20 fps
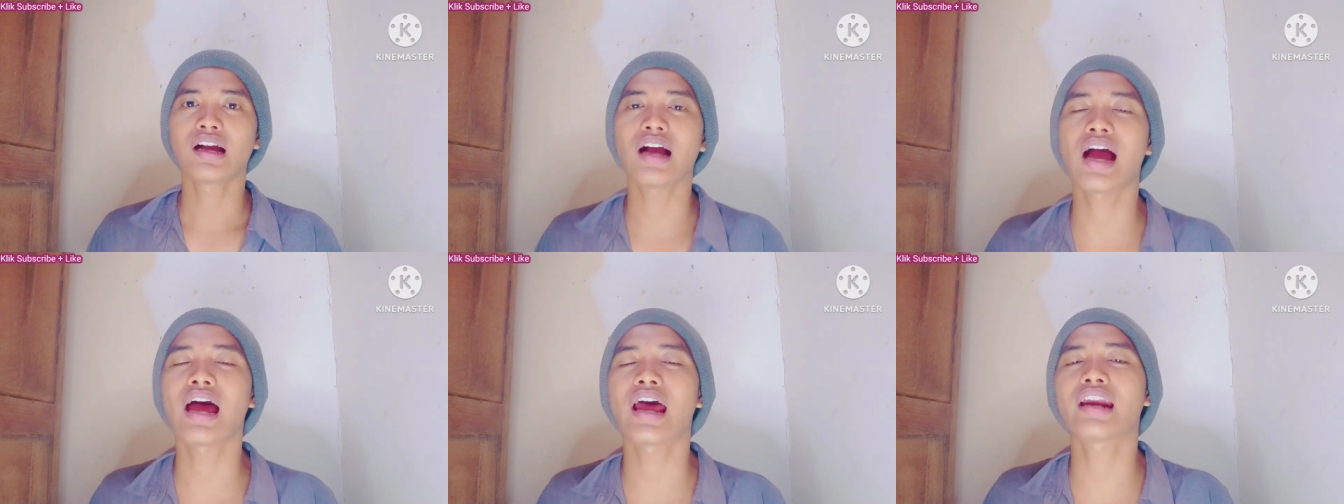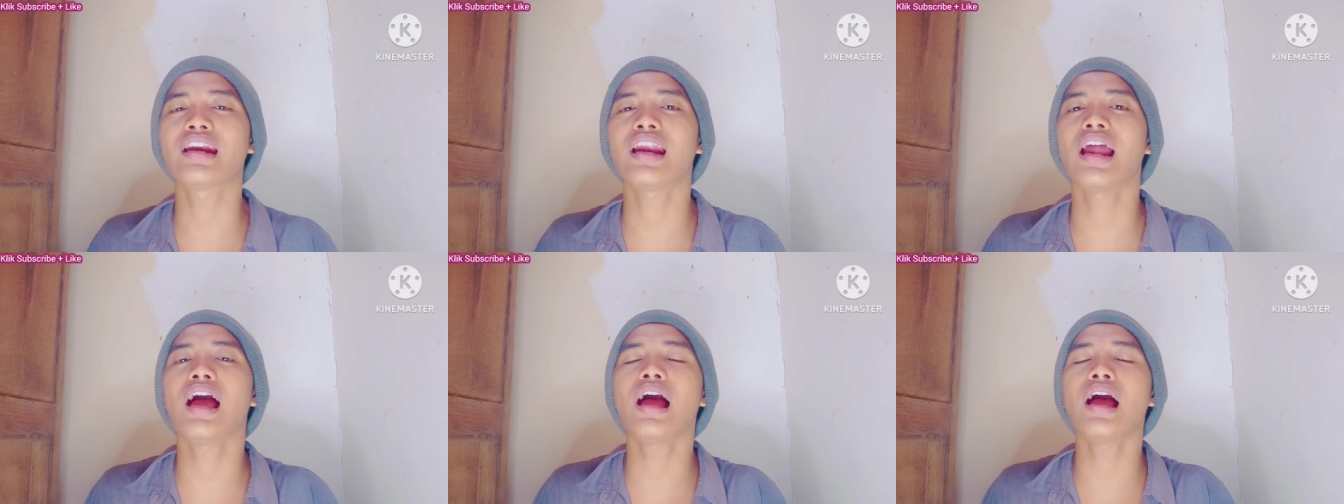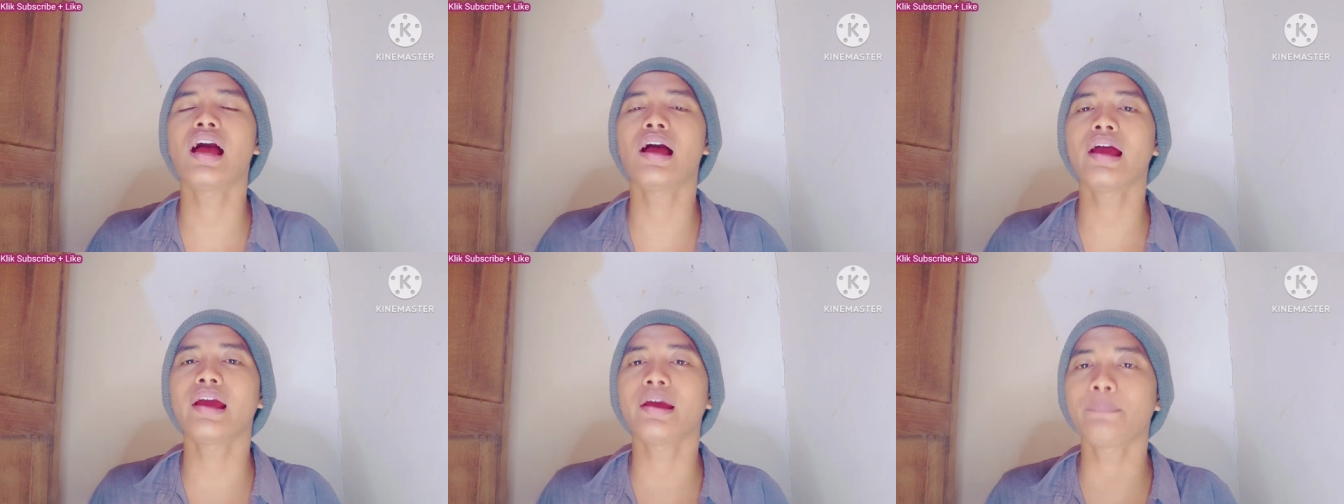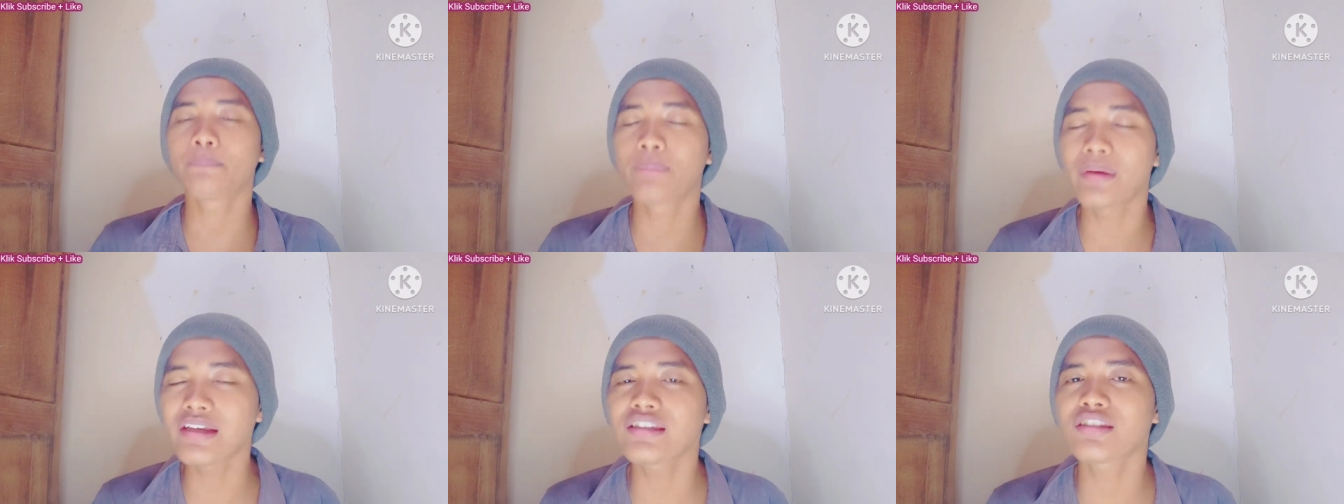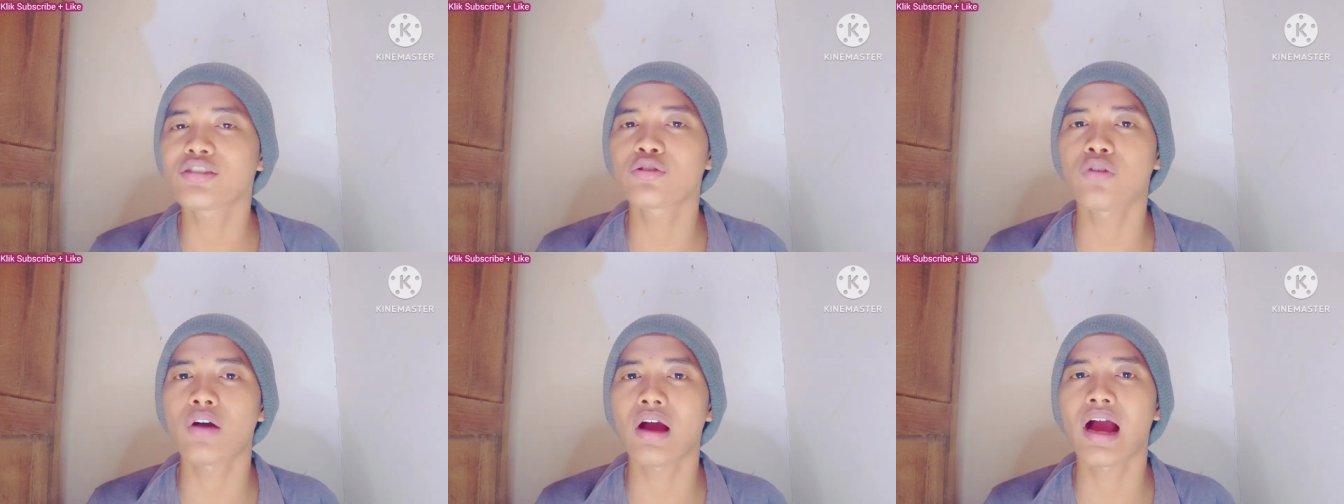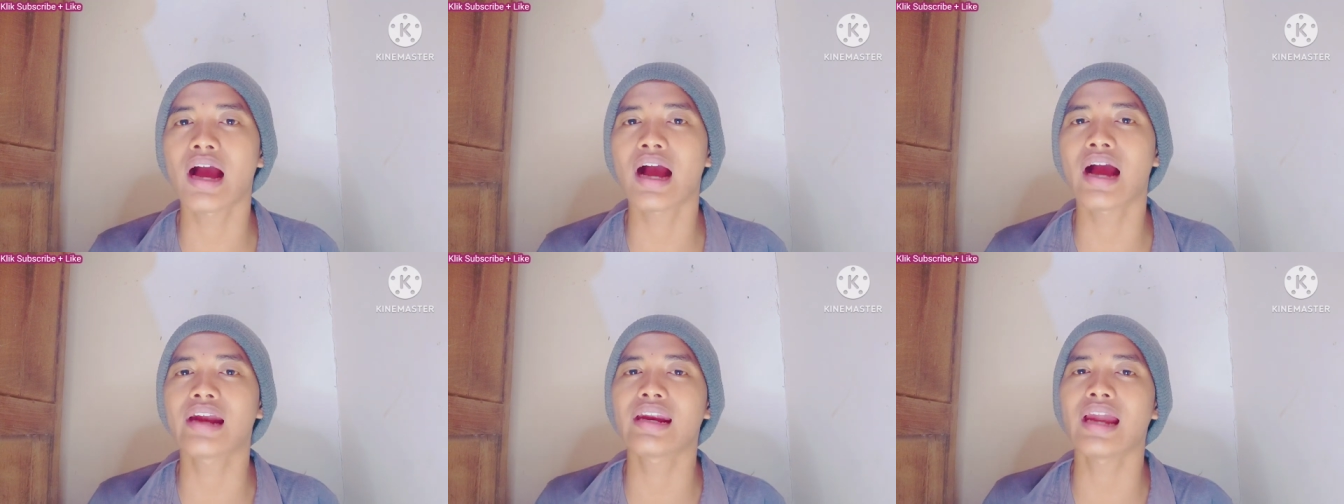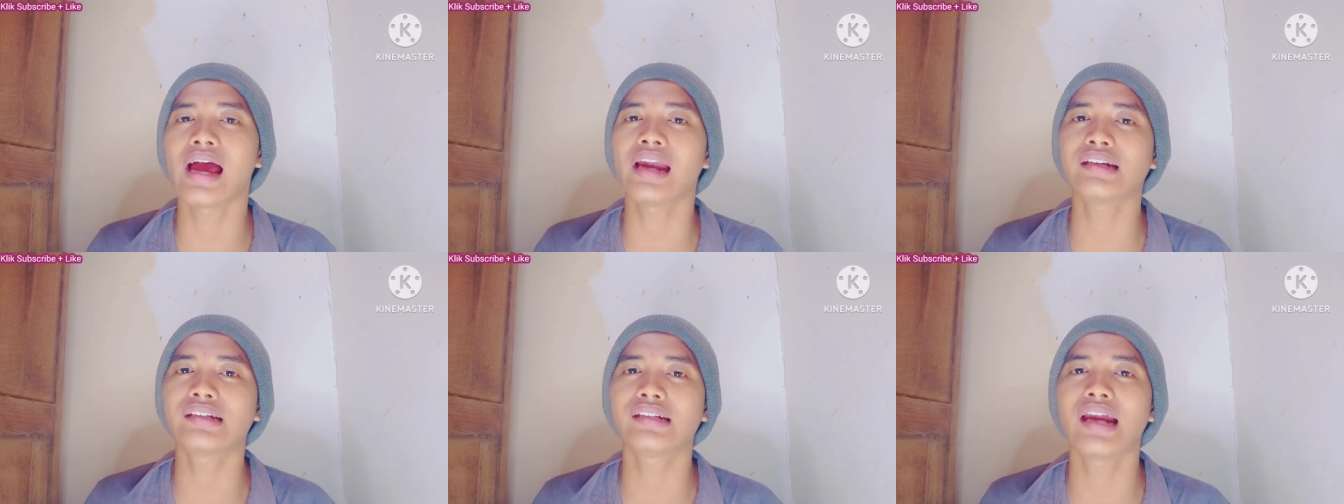karena besok akan
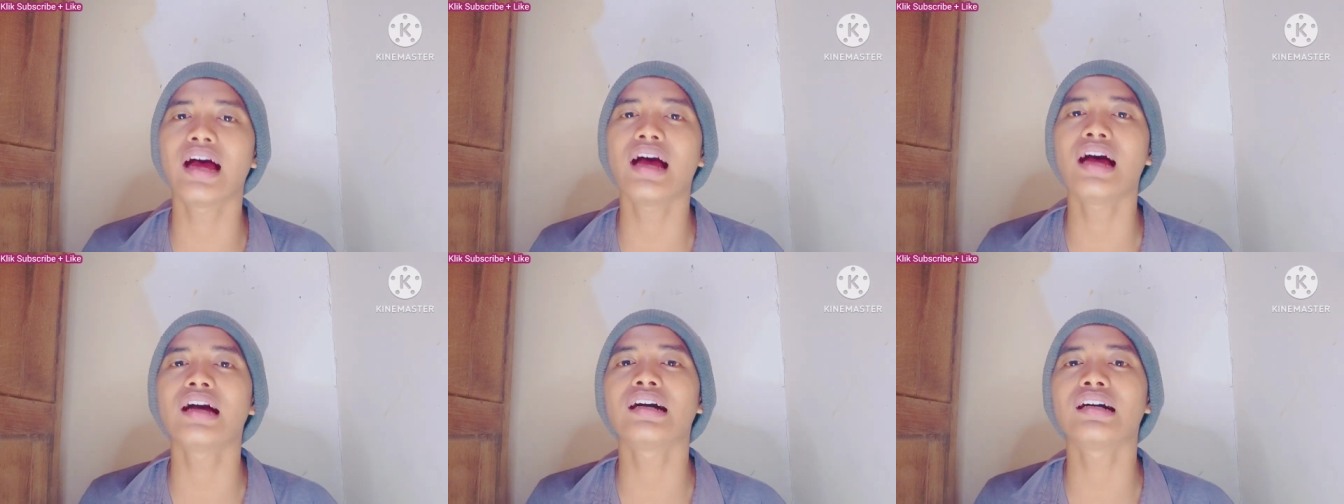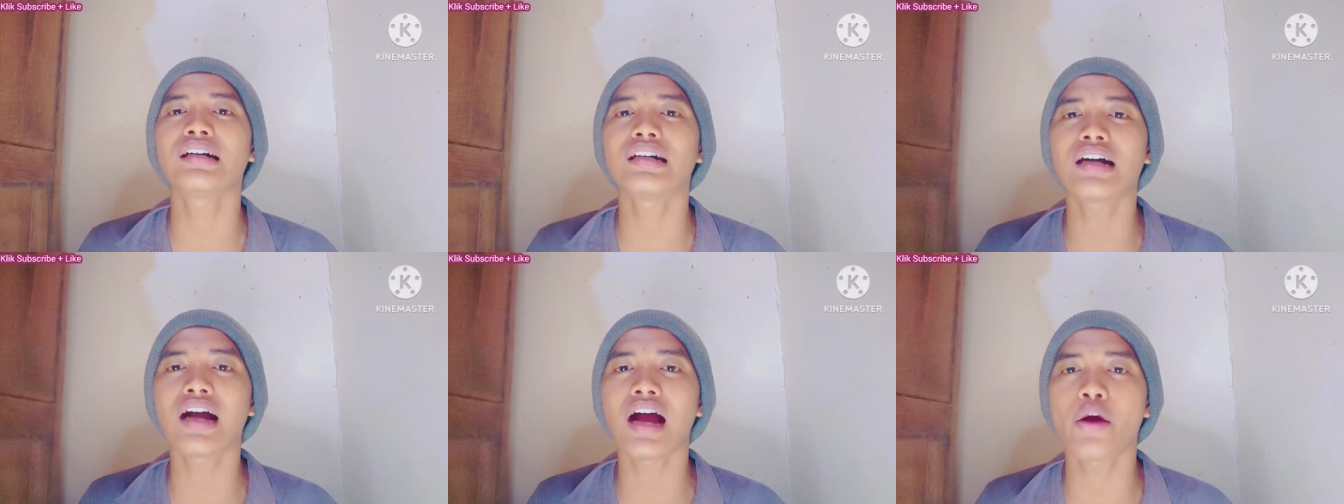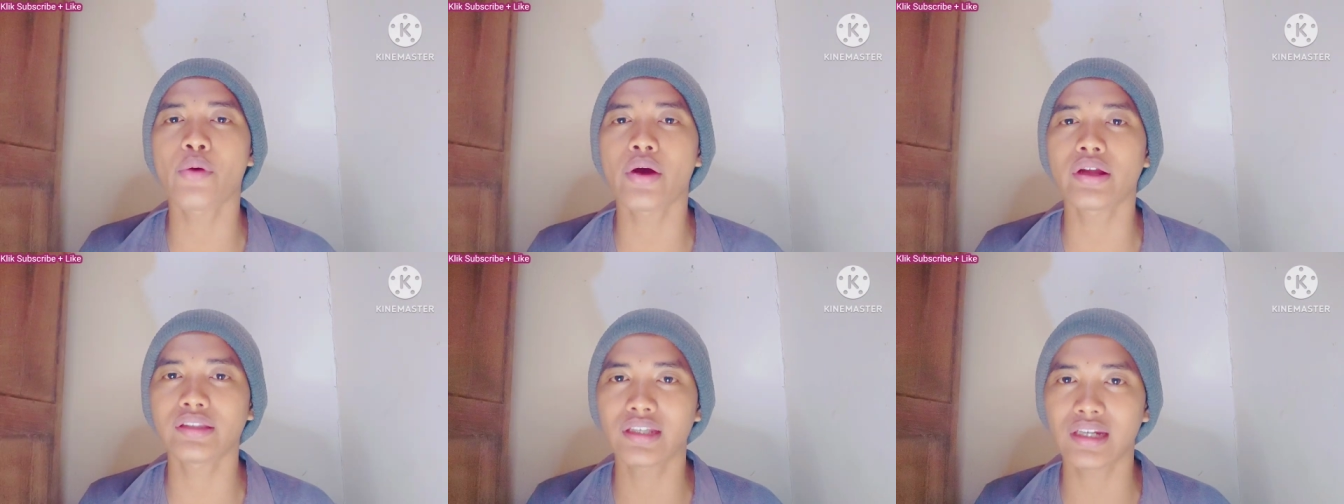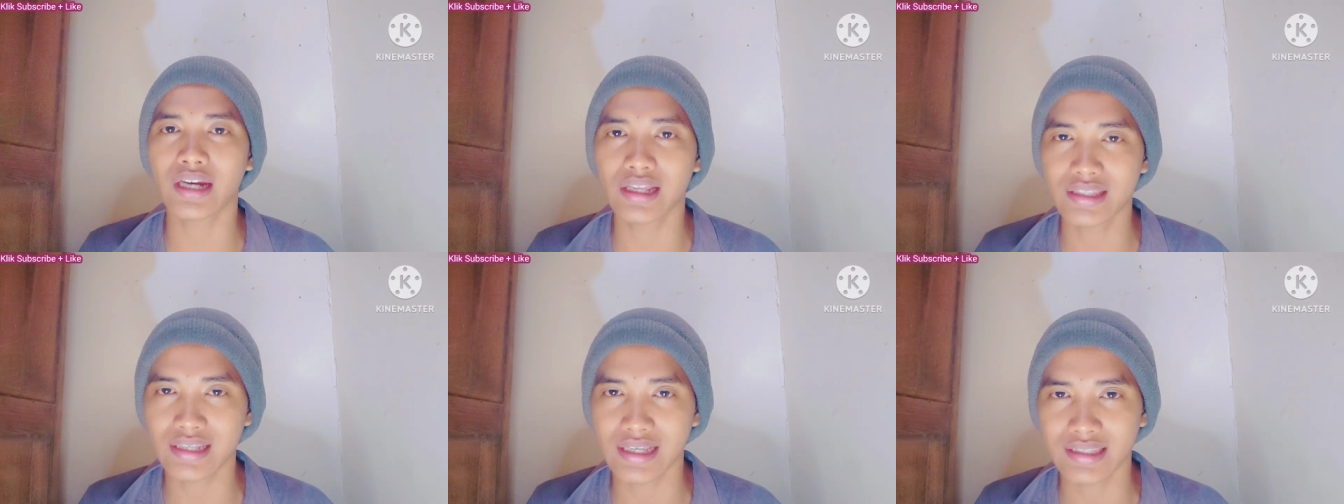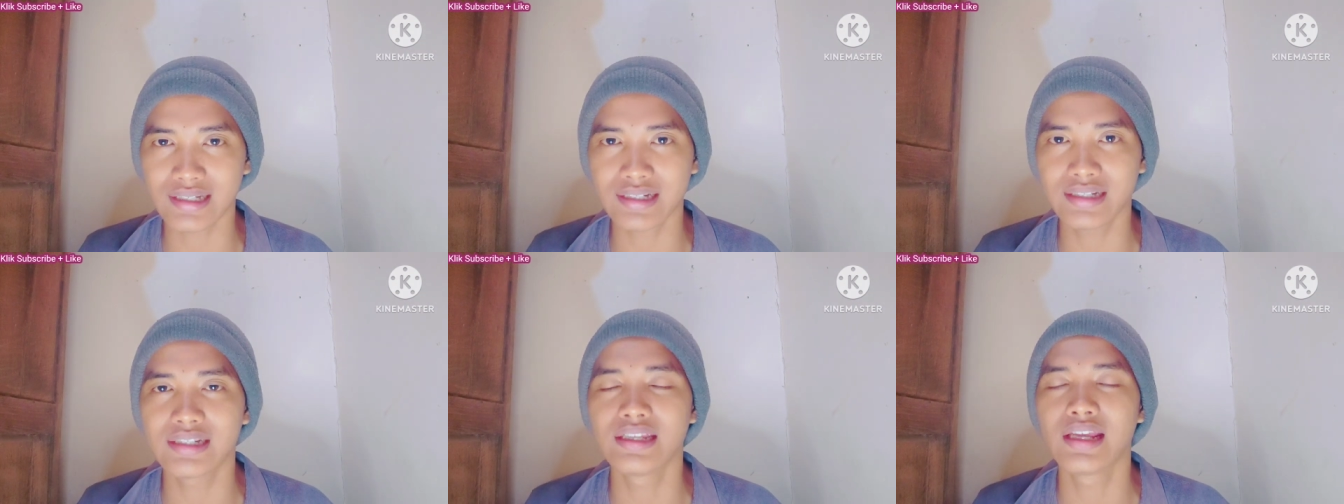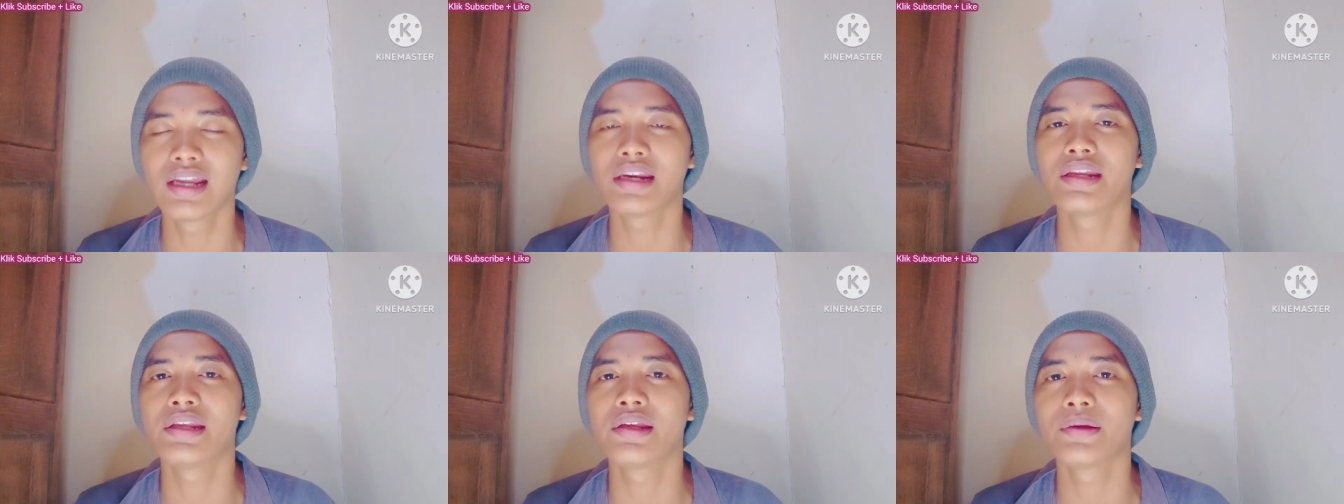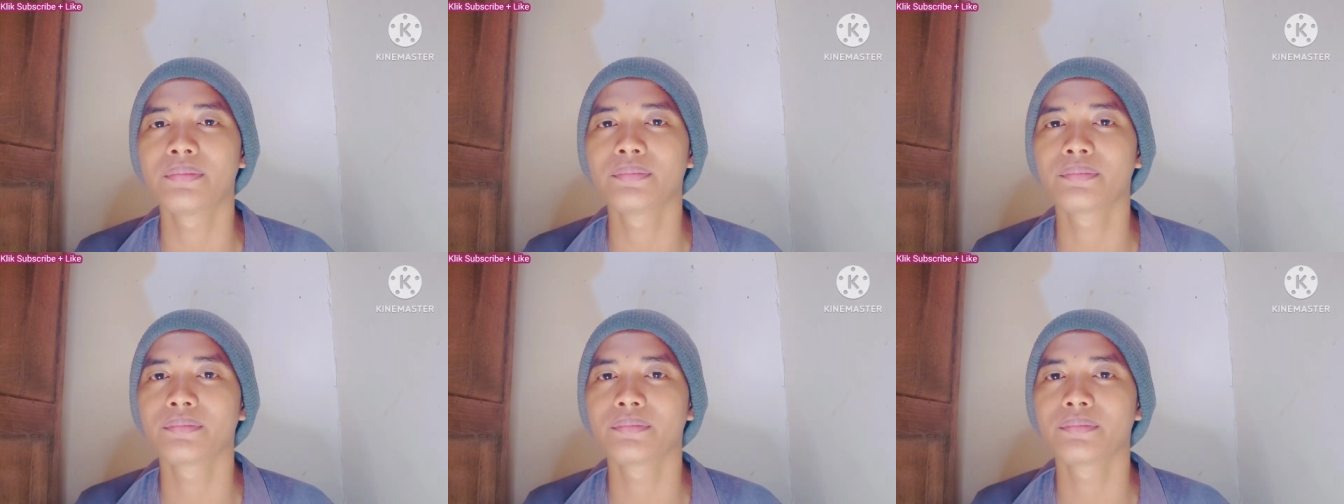ada kekhawatirannya sendiri.